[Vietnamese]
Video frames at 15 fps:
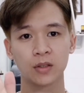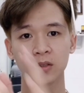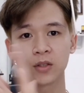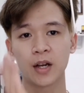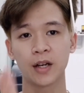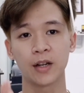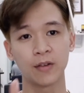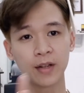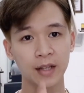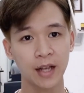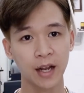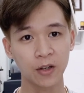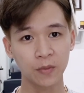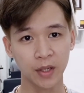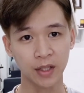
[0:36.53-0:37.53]
xoa đều lên
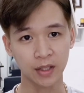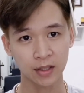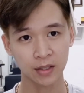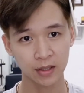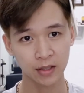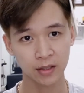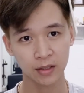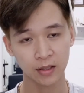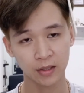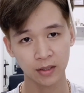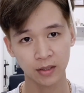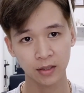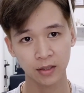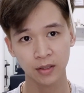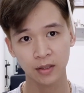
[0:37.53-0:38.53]
tay của mình
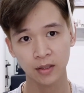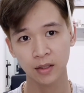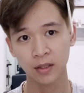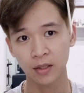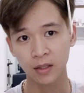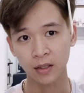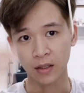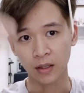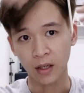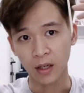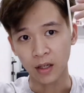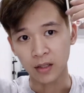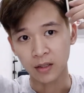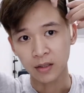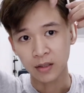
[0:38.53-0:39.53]
rồi